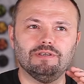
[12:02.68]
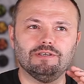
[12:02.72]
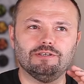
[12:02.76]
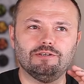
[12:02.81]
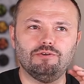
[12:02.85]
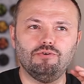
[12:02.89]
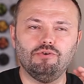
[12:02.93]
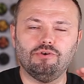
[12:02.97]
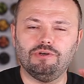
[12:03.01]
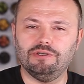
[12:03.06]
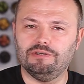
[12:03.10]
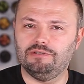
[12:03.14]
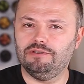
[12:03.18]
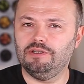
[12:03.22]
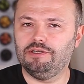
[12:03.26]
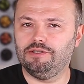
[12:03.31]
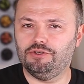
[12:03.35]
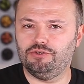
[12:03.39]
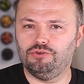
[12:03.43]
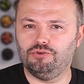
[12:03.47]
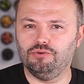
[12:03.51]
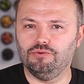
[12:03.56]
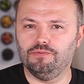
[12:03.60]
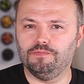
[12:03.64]
с легкой
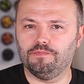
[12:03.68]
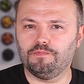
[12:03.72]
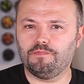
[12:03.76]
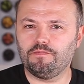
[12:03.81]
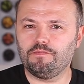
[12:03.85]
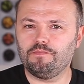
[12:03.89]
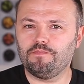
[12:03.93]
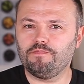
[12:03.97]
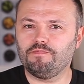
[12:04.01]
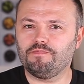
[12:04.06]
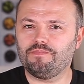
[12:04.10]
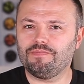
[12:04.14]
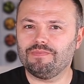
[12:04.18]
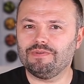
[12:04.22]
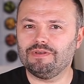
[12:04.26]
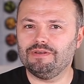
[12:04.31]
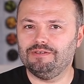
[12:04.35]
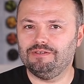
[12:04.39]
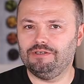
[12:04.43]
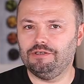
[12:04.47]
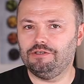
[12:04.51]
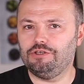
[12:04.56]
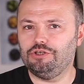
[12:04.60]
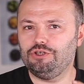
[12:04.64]
сладостью,
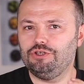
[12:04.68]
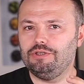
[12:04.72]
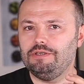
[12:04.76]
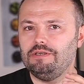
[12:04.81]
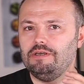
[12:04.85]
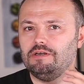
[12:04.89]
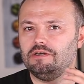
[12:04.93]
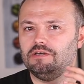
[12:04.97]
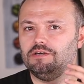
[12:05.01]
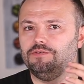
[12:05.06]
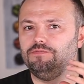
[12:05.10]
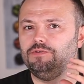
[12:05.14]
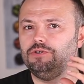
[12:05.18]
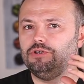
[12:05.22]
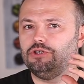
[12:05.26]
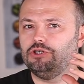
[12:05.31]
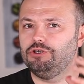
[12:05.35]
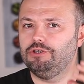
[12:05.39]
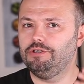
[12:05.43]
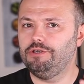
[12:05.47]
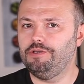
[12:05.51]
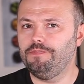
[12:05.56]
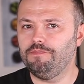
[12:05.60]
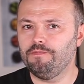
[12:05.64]
с достаточно ярко
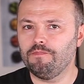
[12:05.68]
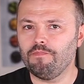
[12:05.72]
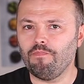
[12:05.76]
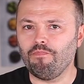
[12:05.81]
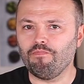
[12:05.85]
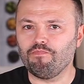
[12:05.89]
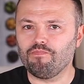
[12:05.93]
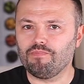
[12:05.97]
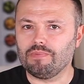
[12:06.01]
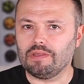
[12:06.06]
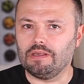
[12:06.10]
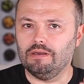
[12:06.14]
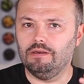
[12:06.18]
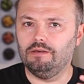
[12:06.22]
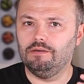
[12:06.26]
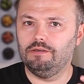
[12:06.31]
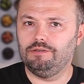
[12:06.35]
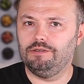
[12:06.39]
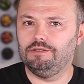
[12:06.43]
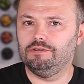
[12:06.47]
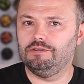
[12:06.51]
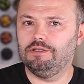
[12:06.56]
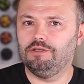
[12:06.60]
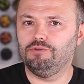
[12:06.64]
выраженной
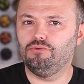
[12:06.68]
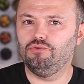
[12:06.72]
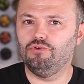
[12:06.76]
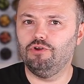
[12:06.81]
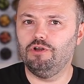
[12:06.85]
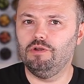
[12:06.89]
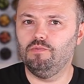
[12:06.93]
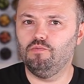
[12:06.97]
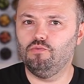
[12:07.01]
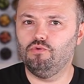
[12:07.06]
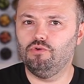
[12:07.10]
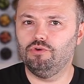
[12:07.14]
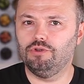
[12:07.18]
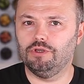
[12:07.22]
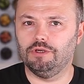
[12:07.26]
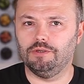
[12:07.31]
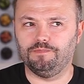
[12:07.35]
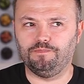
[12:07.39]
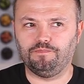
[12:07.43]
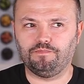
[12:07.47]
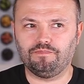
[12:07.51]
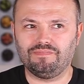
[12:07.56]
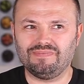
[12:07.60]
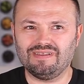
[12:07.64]
э, кислотой
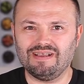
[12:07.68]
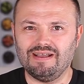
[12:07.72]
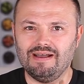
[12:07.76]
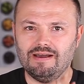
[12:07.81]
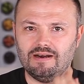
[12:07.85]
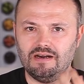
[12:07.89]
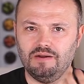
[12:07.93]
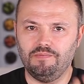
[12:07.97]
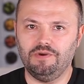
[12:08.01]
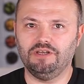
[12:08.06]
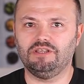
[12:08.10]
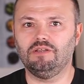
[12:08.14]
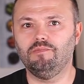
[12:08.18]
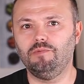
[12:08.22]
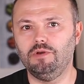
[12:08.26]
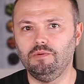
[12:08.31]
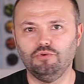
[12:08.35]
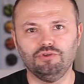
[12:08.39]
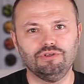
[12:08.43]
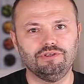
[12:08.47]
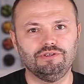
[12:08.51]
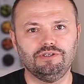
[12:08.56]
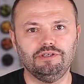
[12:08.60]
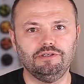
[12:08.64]
лимона, ароматом
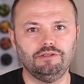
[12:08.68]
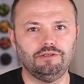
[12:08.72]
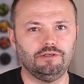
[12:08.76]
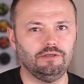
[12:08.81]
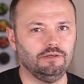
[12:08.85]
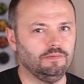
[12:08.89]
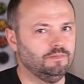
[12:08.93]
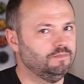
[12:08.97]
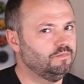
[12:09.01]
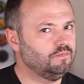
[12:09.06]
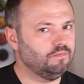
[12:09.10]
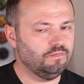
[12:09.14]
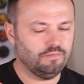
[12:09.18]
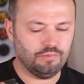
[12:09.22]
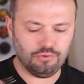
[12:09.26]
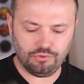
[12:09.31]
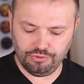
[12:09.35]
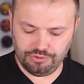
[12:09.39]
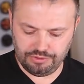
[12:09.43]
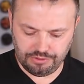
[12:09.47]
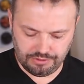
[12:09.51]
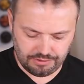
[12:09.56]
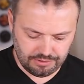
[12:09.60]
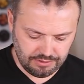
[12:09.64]
лимона цедрой.
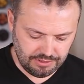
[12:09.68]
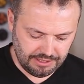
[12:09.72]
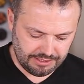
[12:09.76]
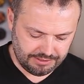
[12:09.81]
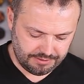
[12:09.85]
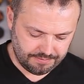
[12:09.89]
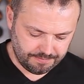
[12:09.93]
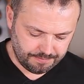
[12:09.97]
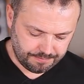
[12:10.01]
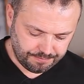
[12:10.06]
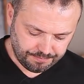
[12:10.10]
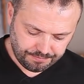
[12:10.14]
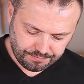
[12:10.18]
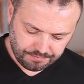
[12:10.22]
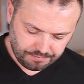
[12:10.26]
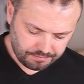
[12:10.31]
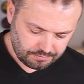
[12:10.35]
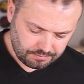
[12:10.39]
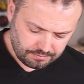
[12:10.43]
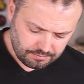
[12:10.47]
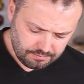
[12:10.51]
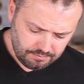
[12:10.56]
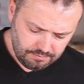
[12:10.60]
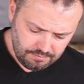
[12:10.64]
Просто класс.
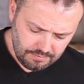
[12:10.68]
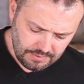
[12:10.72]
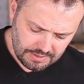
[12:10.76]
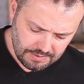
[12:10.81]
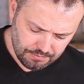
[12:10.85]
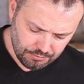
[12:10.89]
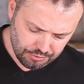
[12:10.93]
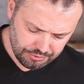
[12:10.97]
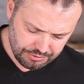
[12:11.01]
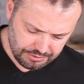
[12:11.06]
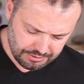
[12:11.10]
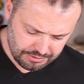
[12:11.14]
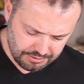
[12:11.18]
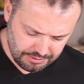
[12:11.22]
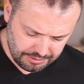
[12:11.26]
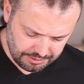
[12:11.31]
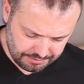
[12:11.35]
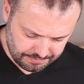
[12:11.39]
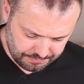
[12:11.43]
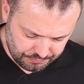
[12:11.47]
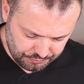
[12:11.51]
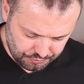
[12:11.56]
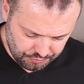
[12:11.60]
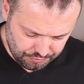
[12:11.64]
Просто
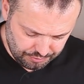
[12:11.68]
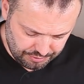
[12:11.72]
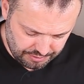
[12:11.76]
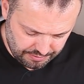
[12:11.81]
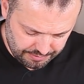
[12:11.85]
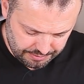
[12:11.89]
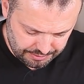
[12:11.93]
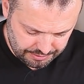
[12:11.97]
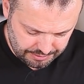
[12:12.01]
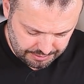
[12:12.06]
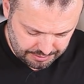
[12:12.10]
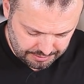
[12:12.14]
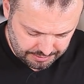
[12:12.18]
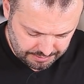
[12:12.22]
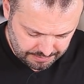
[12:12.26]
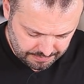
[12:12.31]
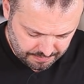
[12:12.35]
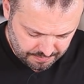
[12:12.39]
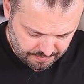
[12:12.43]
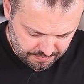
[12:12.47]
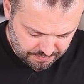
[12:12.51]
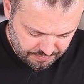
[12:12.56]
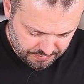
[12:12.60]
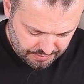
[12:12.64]
класс. Ну, давайте я
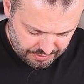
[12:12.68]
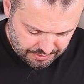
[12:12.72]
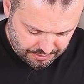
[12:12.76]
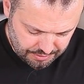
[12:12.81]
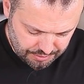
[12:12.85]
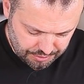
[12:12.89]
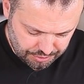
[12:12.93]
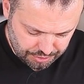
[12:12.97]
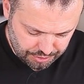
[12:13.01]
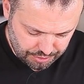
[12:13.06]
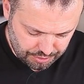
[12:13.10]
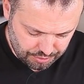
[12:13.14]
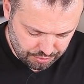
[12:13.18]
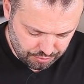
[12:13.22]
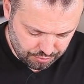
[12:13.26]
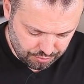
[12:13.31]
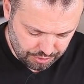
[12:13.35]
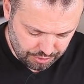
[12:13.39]
инжирину